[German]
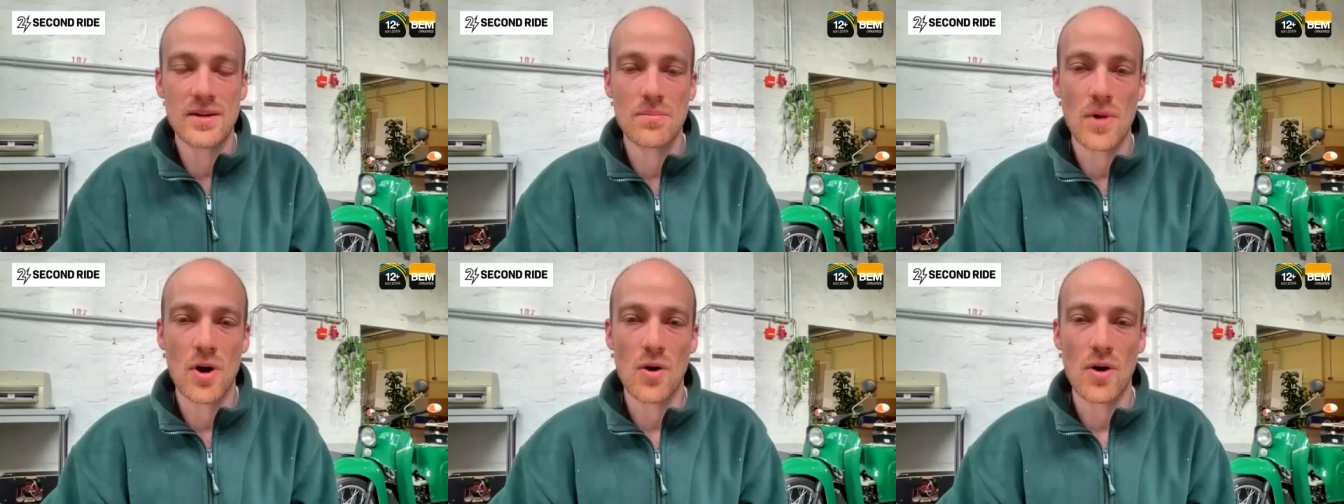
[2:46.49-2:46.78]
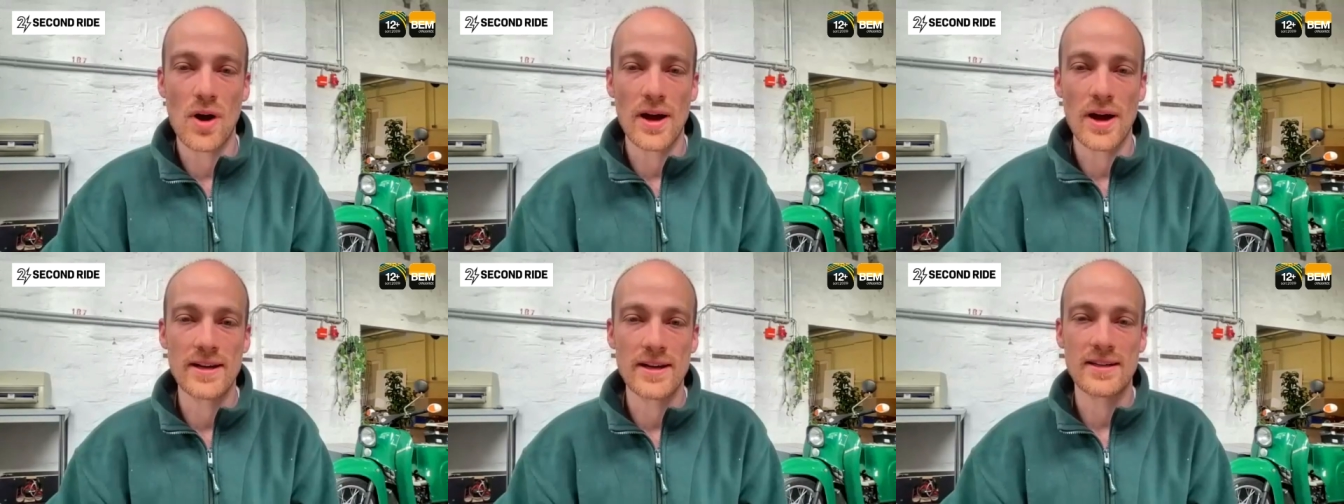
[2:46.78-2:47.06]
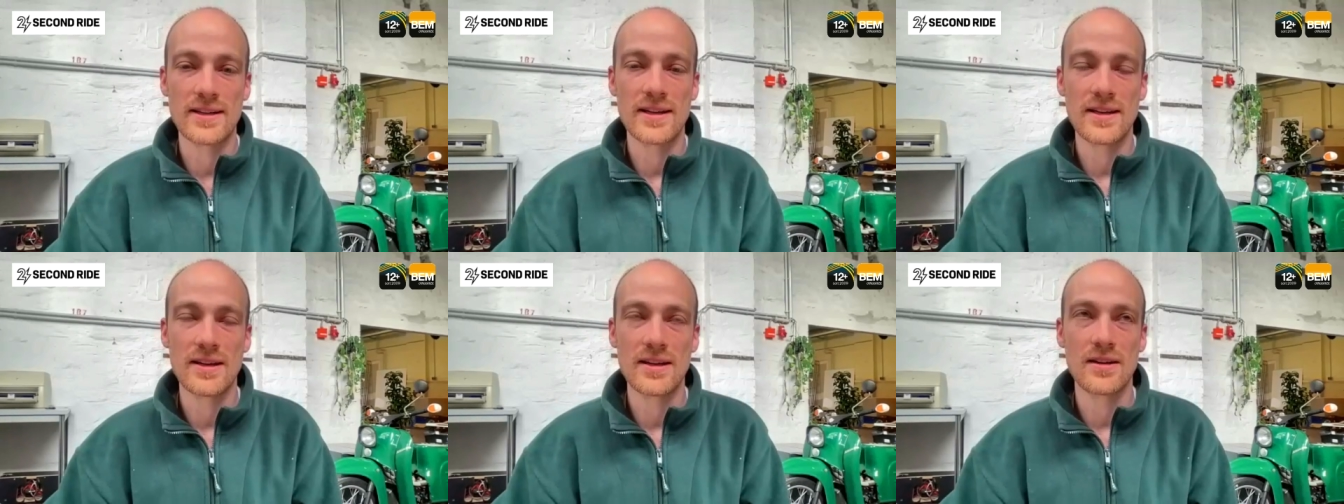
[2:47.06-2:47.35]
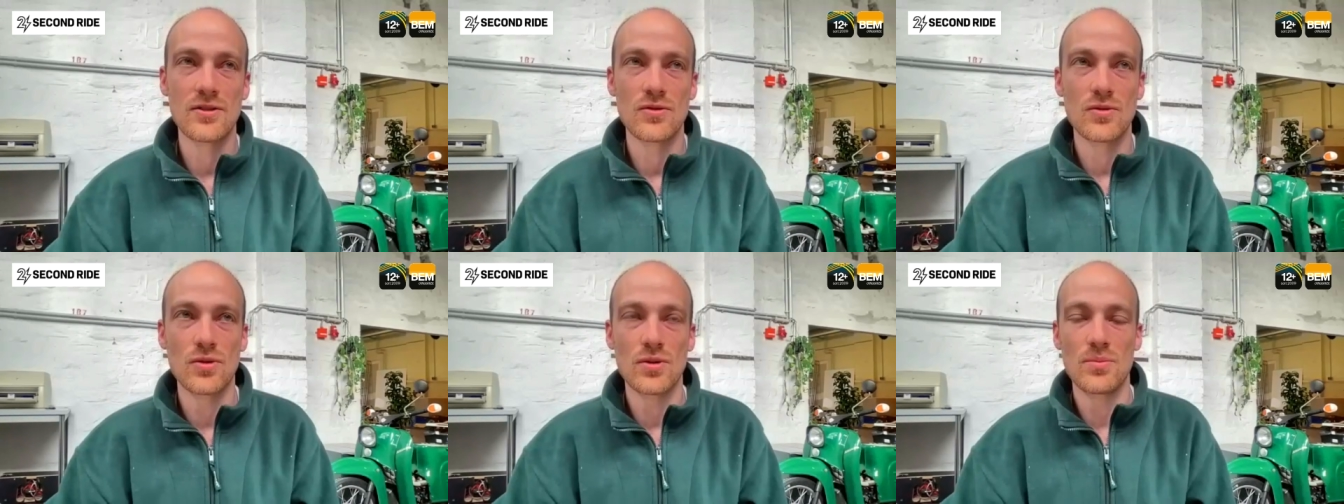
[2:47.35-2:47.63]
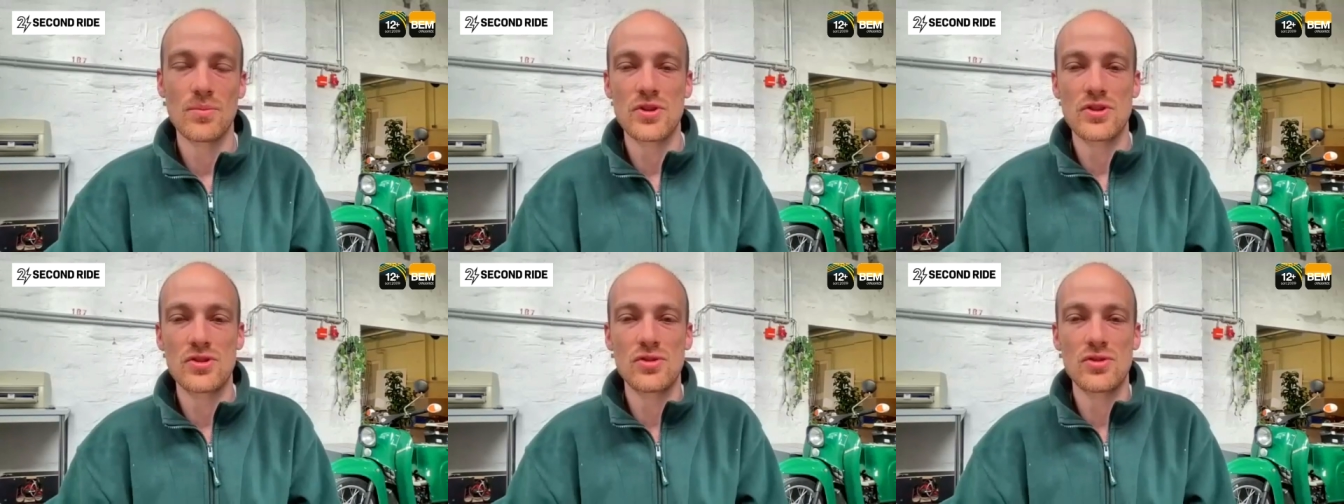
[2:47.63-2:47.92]
eben auch reingehen
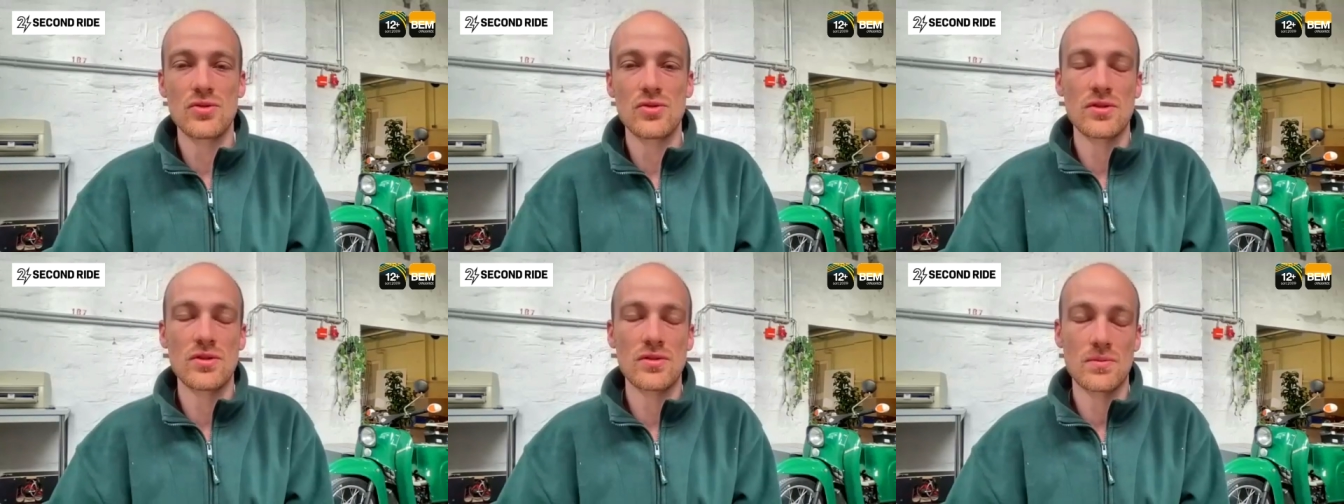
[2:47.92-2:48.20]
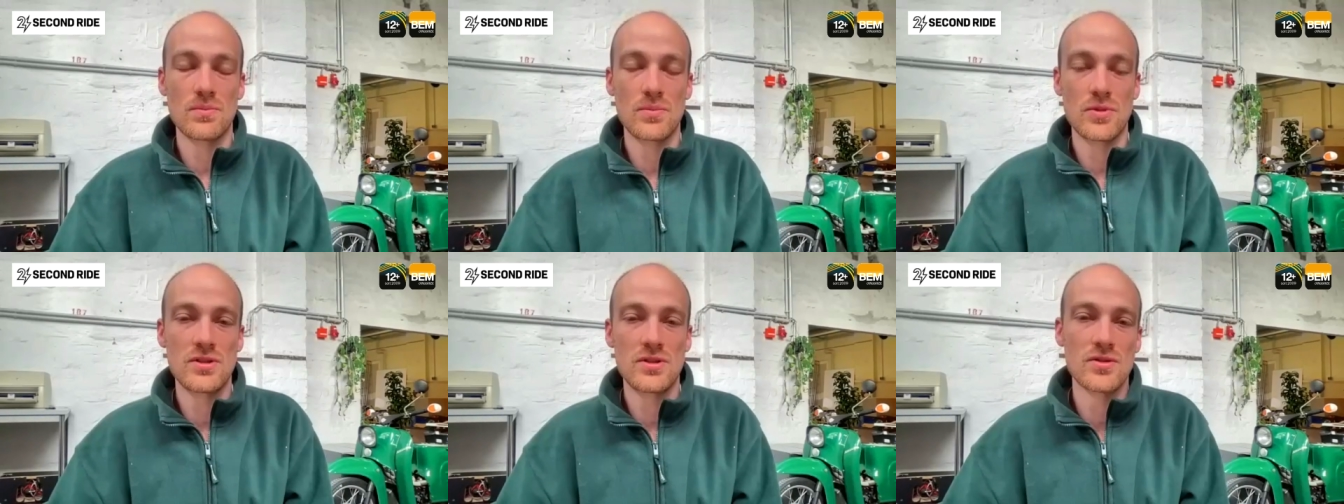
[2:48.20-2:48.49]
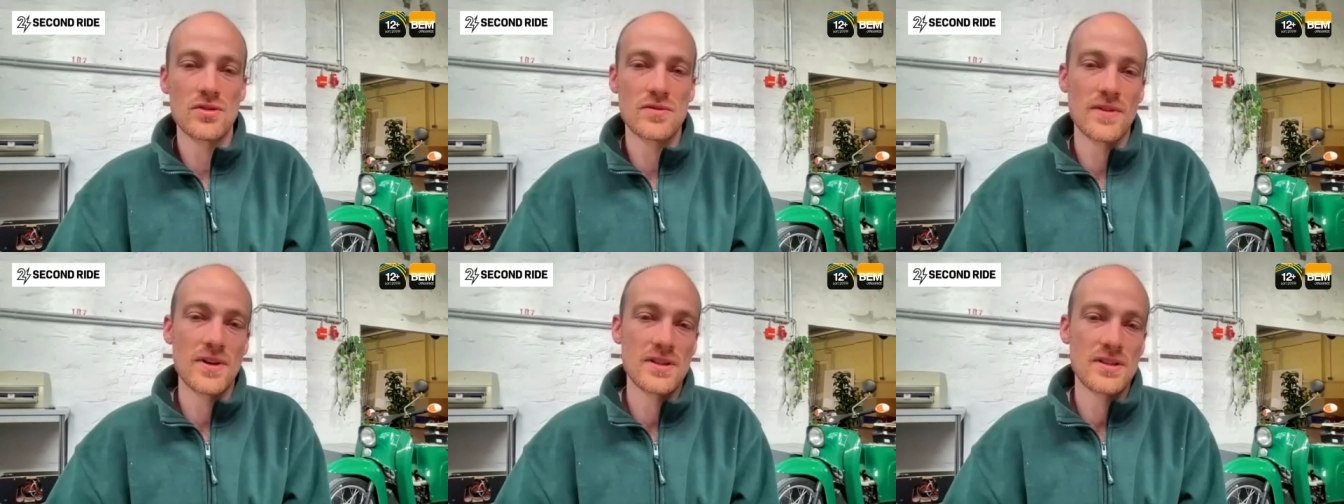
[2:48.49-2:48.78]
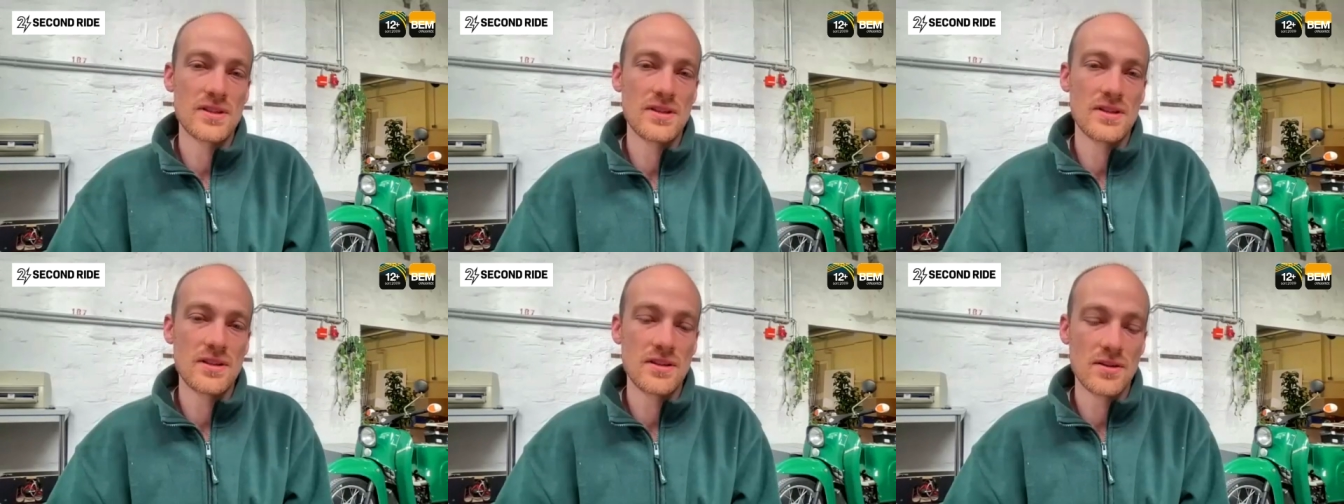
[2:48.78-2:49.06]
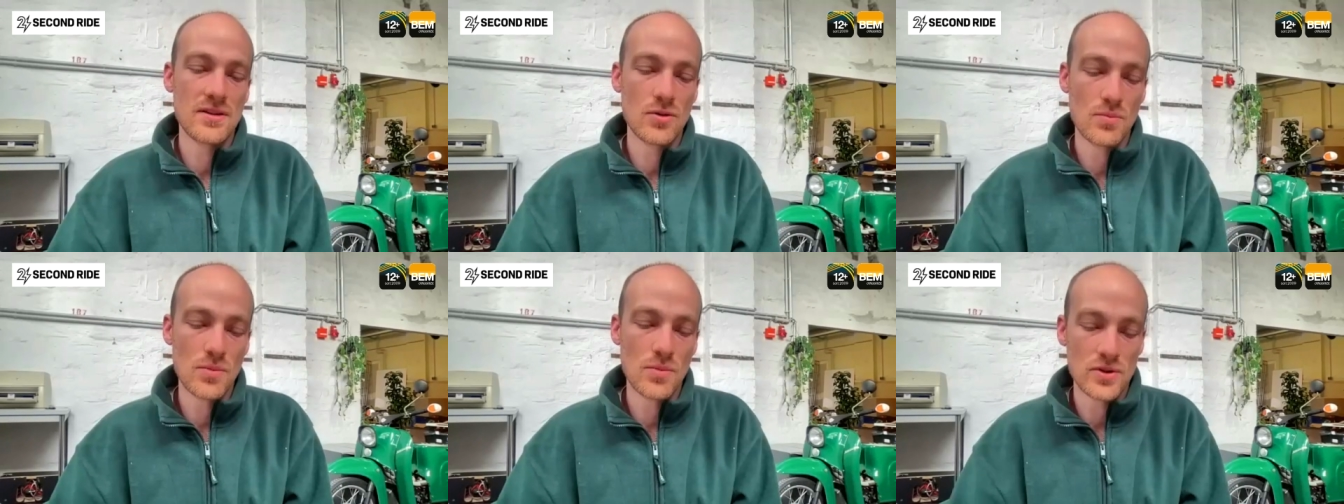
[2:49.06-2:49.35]
oder äh, bezieh beziehungsweise
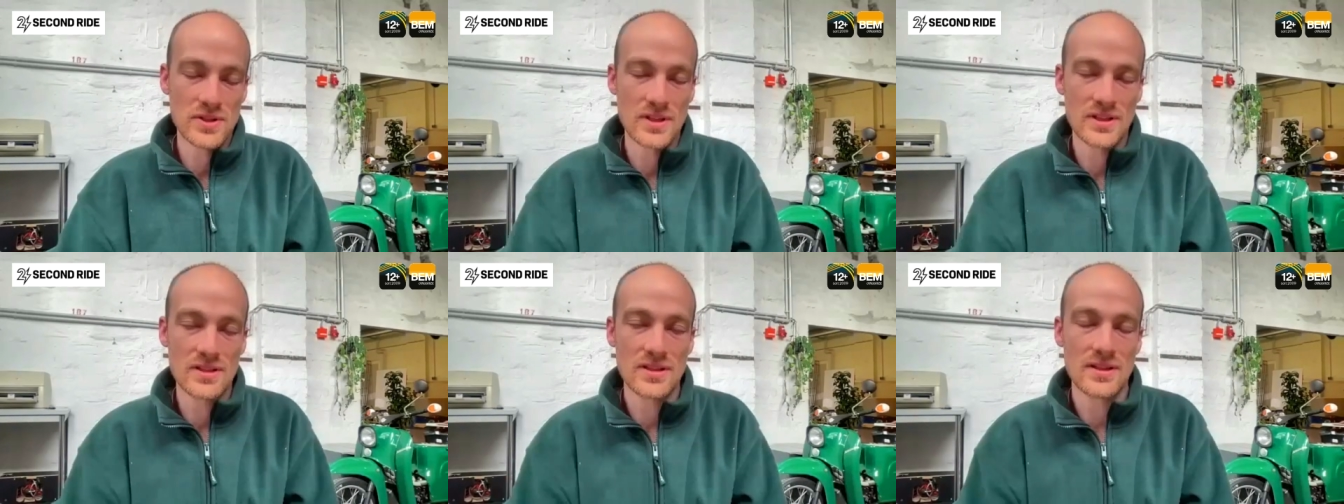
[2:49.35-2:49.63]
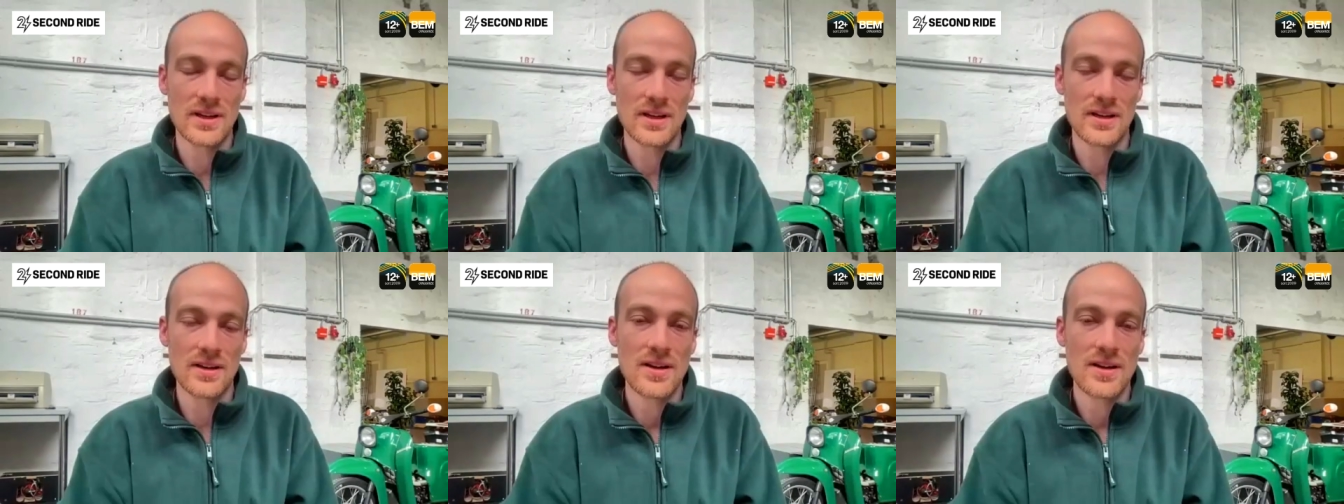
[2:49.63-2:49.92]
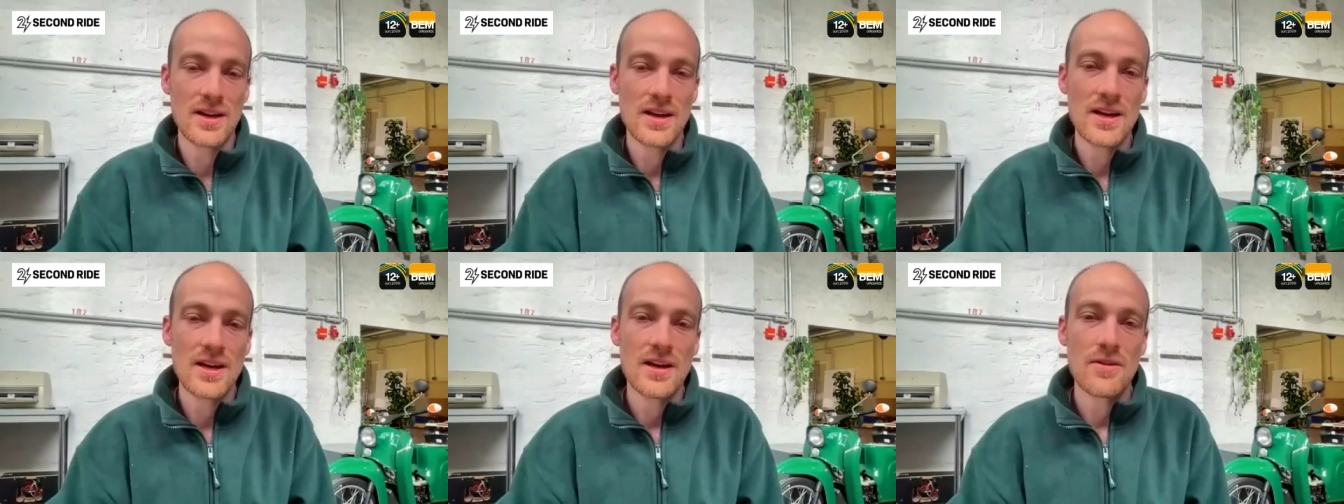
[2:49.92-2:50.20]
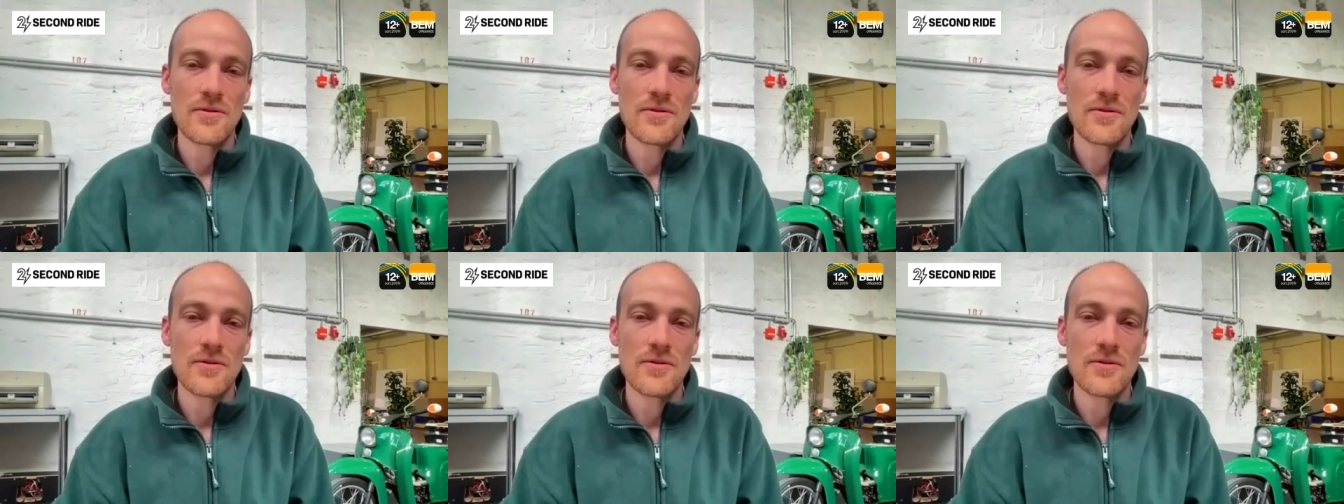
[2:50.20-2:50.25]
die Umbausätze dann